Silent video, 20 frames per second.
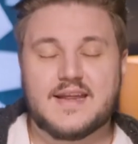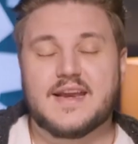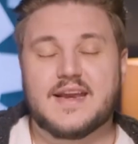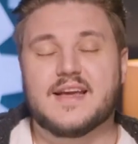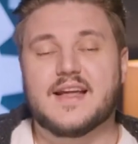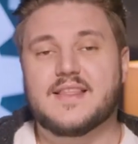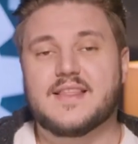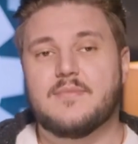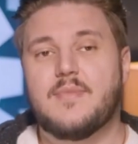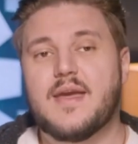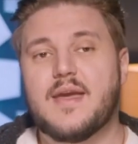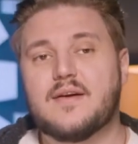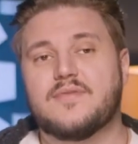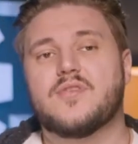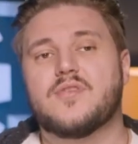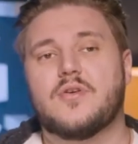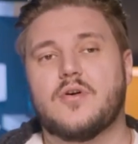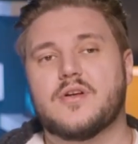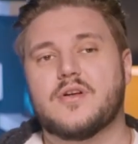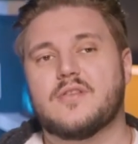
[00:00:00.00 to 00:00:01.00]
Eine ganze Menge
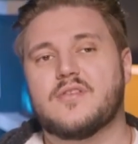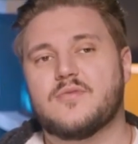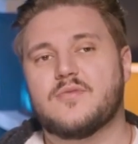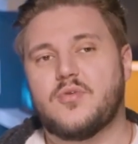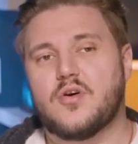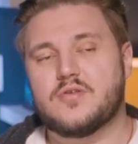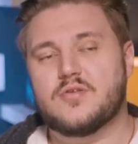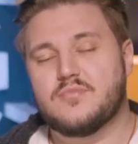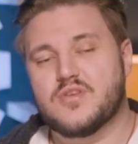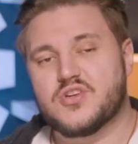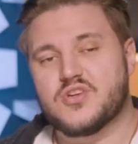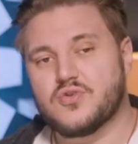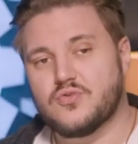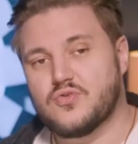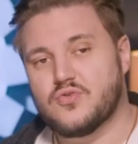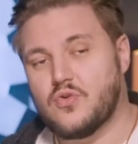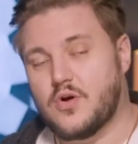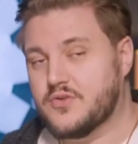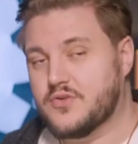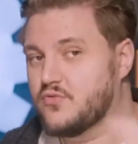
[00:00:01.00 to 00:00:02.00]
von Leuten supporten mich schon
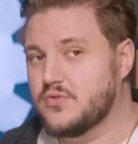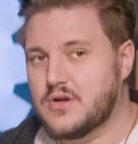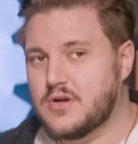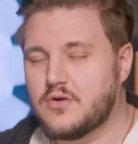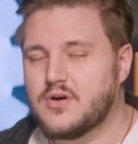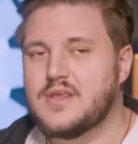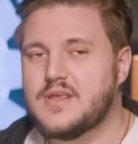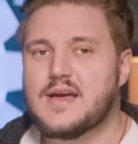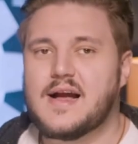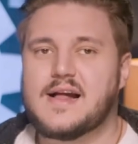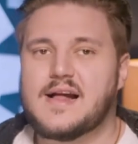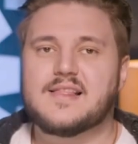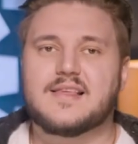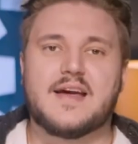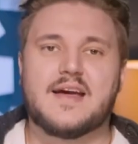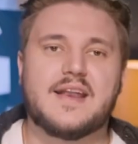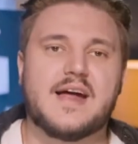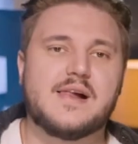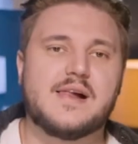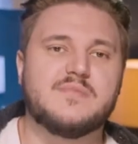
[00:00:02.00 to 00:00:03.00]
dort und auch hier als
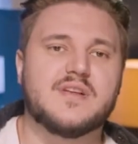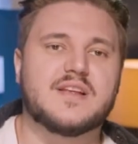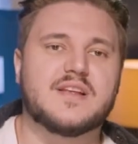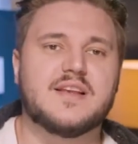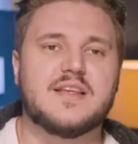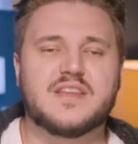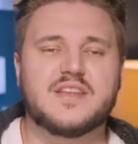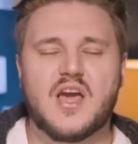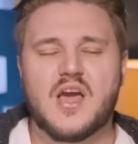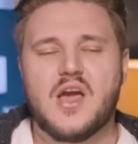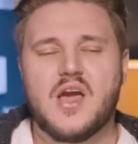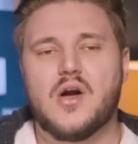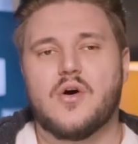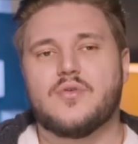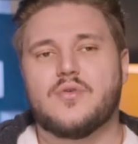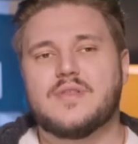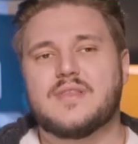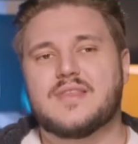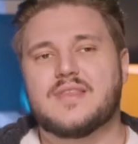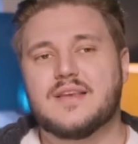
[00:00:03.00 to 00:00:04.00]
Kanalmitglied
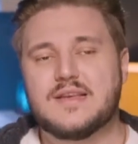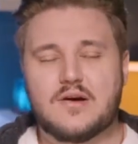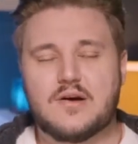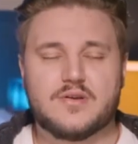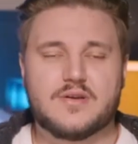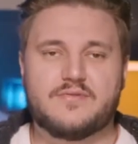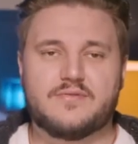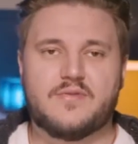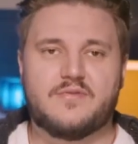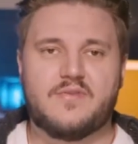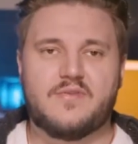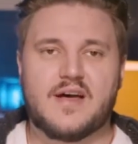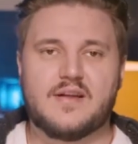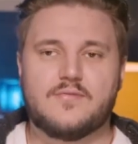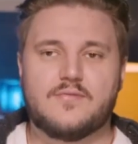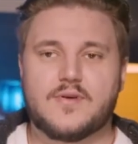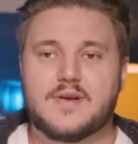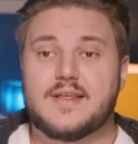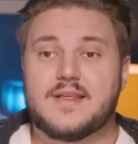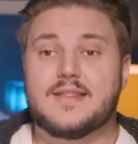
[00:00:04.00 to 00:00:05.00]
und sind auch dafür
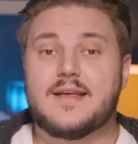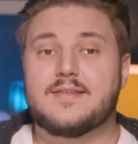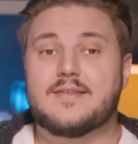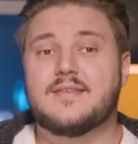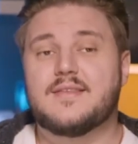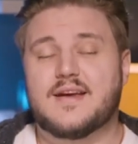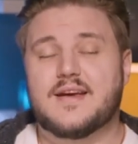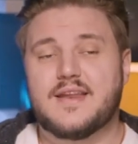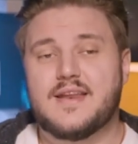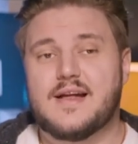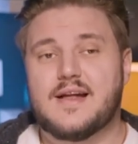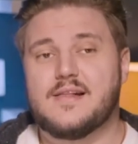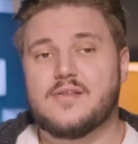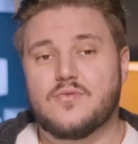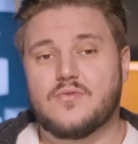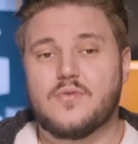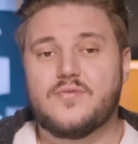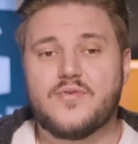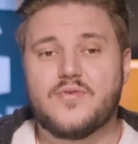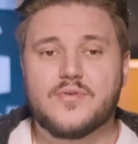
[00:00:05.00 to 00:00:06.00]
verantwortlich, dass dieser Kanal
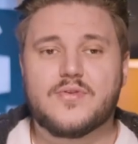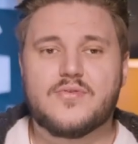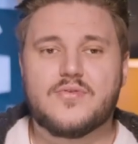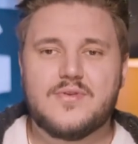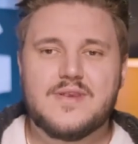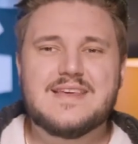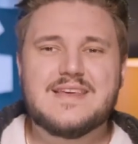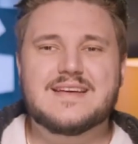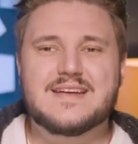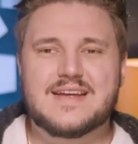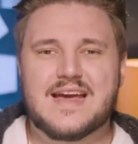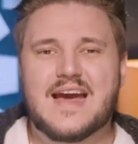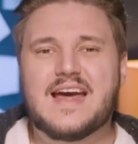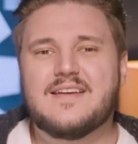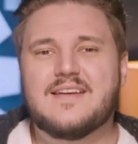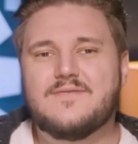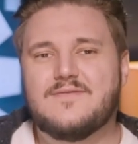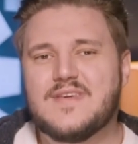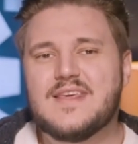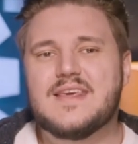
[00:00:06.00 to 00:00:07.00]
so funktionieren
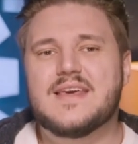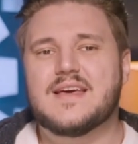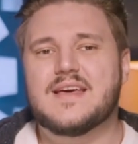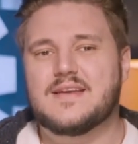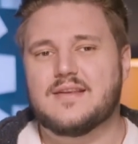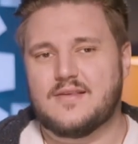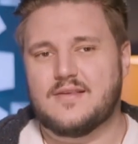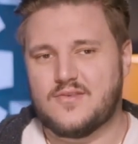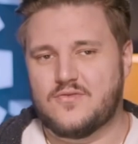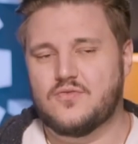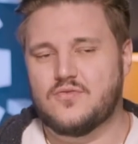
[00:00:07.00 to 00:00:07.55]
kann, wie er das